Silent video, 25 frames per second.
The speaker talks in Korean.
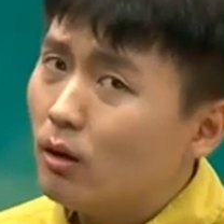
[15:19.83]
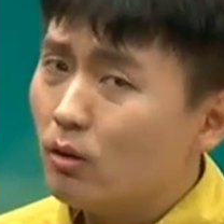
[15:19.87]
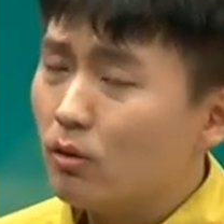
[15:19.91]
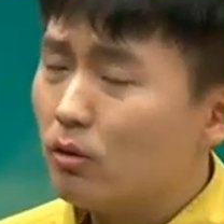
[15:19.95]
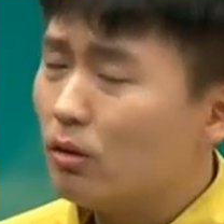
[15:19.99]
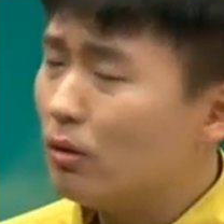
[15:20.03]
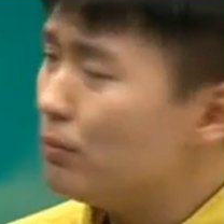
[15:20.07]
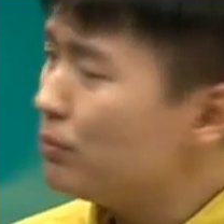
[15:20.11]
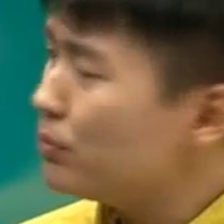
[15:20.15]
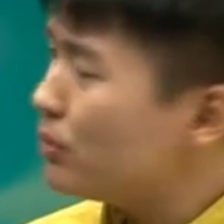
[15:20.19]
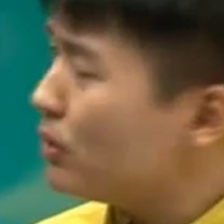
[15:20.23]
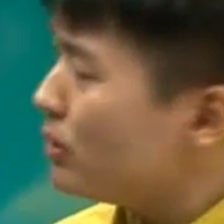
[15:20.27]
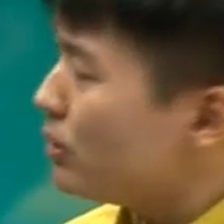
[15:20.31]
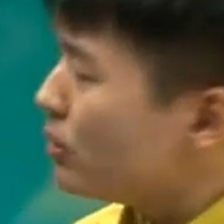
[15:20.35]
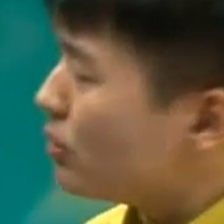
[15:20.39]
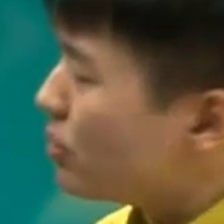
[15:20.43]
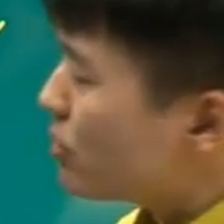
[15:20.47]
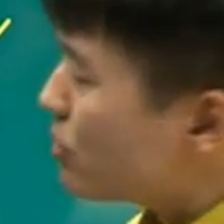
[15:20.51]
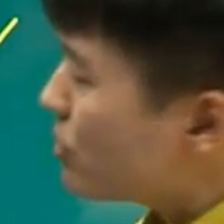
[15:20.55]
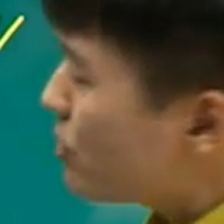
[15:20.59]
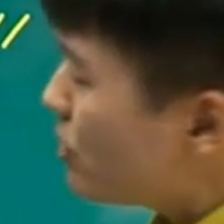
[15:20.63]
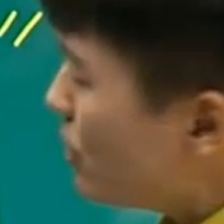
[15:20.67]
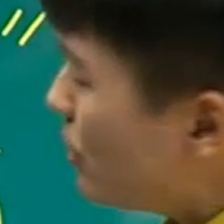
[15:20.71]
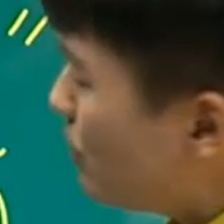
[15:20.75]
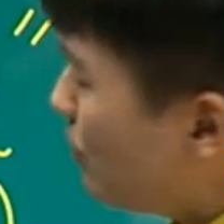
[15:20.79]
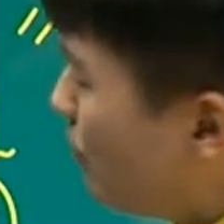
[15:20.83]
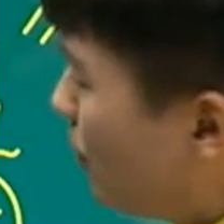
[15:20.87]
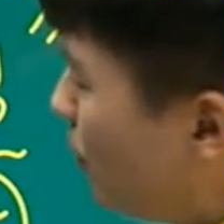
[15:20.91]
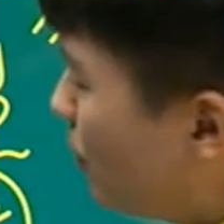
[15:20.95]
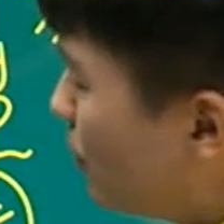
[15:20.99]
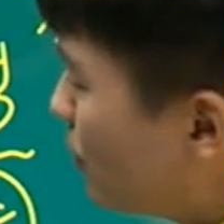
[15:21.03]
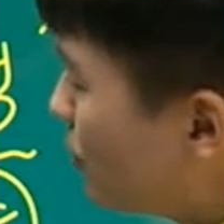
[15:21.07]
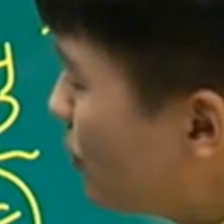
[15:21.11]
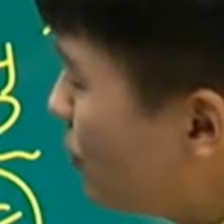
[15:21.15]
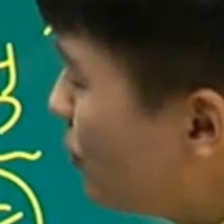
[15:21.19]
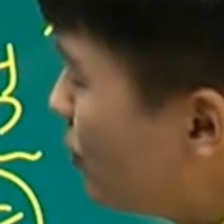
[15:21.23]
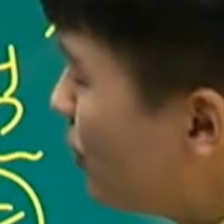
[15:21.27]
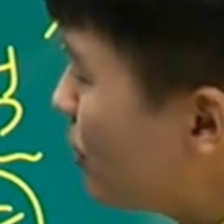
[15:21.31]
여러분들 이거
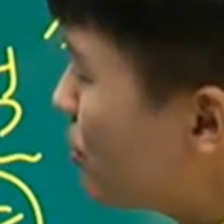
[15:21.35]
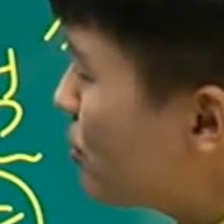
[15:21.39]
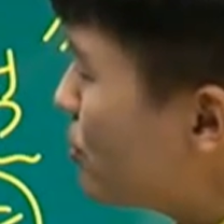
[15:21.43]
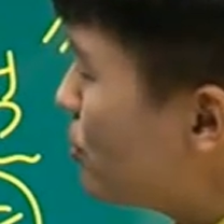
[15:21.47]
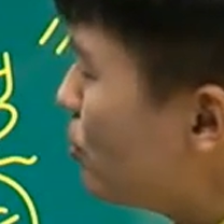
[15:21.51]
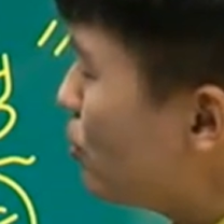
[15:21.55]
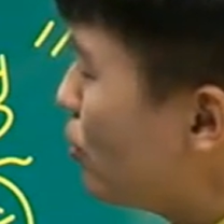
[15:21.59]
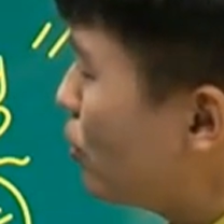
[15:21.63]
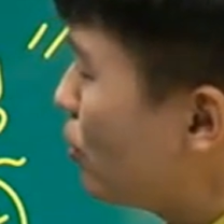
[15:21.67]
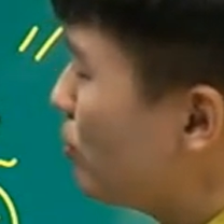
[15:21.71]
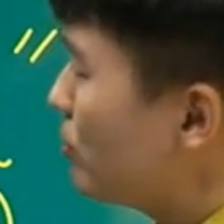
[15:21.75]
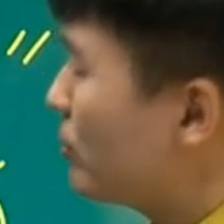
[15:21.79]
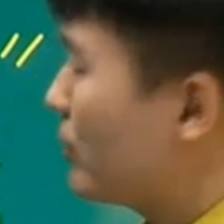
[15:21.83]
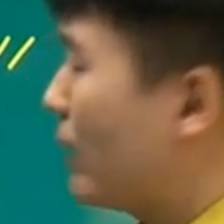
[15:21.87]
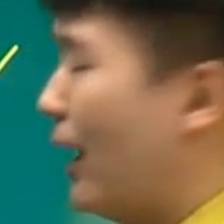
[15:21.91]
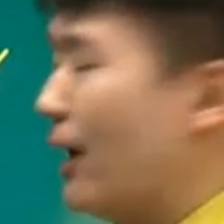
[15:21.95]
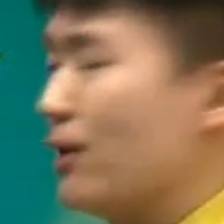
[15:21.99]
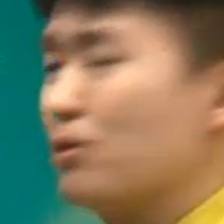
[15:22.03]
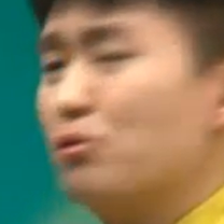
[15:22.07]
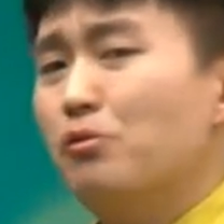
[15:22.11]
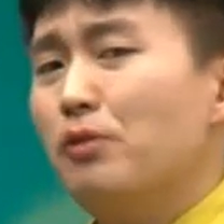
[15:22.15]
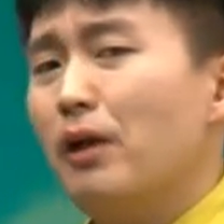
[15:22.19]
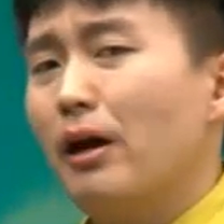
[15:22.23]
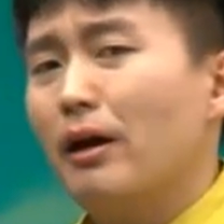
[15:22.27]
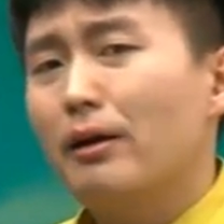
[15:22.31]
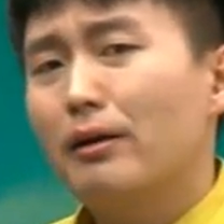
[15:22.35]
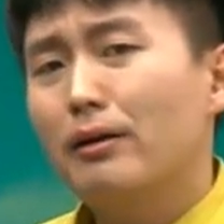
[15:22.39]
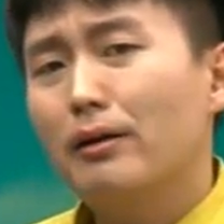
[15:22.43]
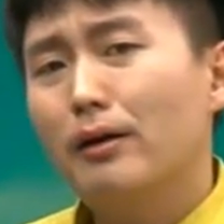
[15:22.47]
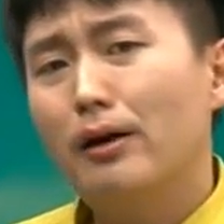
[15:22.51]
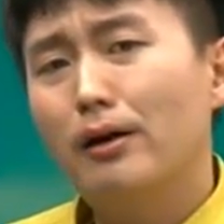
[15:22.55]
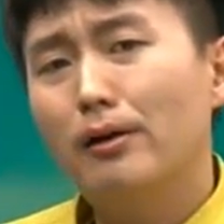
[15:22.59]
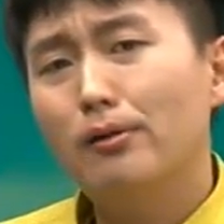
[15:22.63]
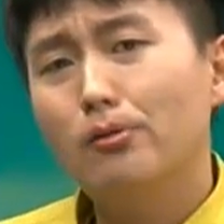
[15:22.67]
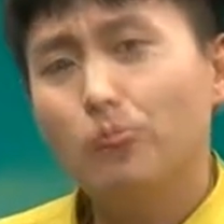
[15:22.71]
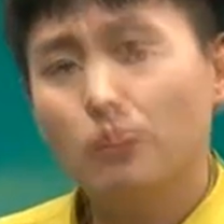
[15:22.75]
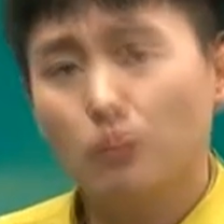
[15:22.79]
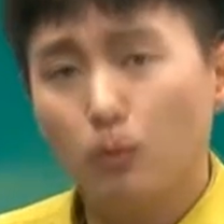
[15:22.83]
C번 선택지는 여러분 다소
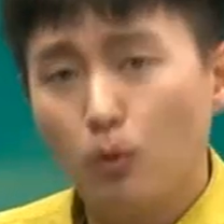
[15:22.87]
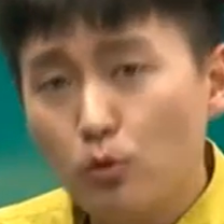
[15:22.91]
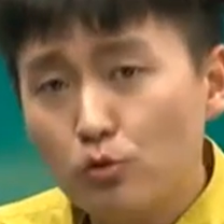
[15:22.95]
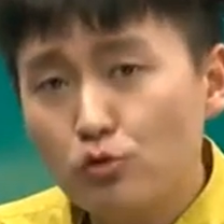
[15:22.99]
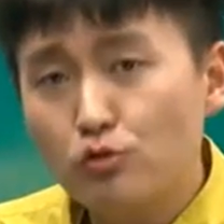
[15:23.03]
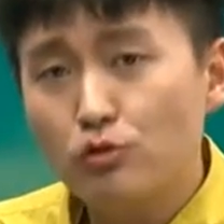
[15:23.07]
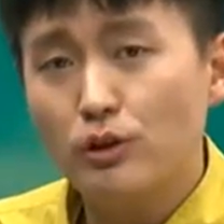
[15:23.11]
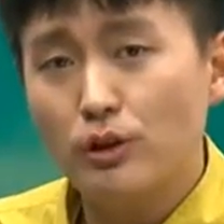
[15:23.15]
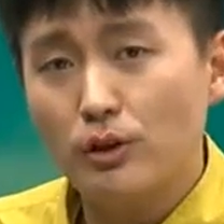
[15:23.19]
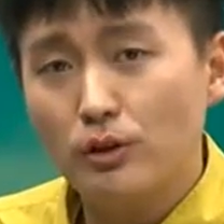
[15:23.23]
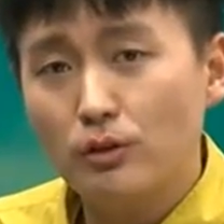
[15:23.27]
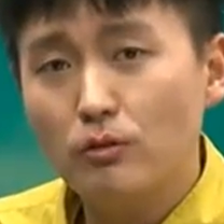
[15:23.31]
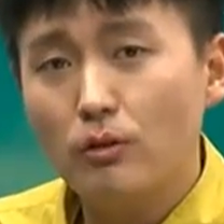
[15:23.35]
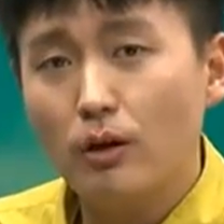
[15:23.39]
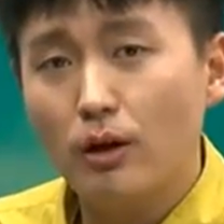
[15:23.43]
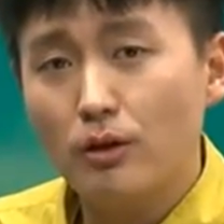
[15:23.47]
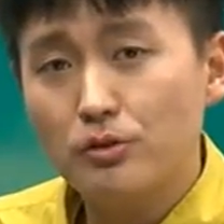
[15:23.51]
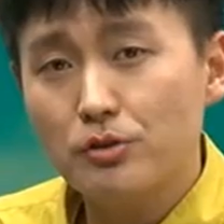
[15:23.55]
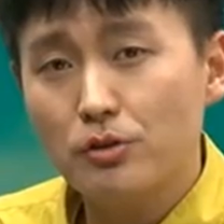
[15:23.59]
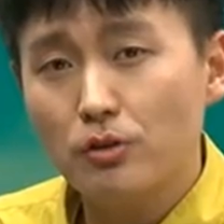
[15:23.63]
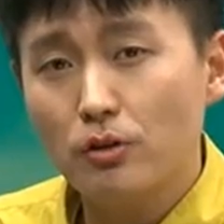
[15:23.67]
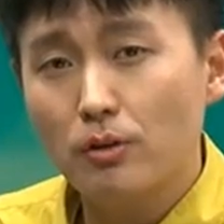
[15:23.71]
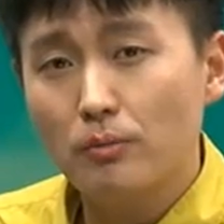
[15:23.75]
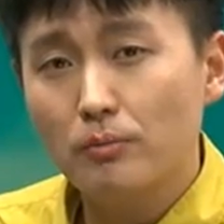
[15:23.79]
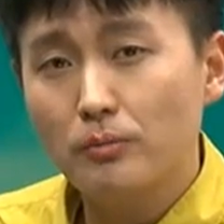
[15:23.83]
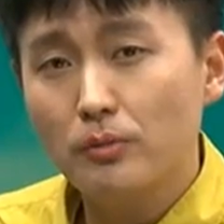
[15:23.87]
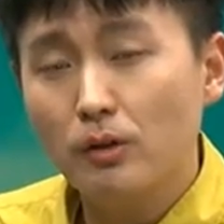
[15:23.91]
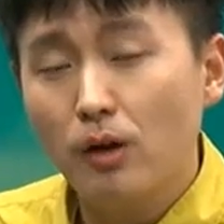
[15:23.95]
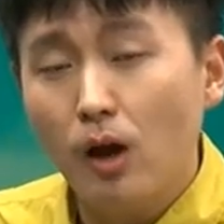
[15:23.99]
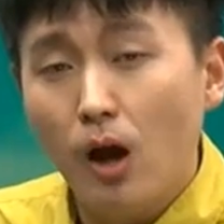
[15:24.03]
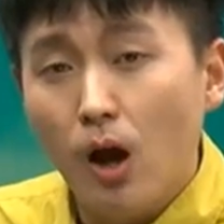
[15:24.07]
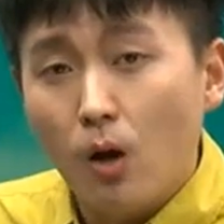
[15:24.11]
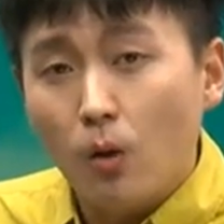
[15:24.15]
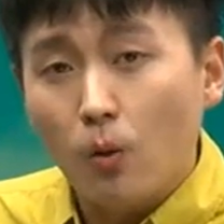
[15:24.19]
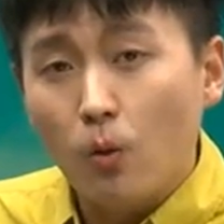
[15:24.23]
약간 모순이 있는 것 같죠, 여러분들?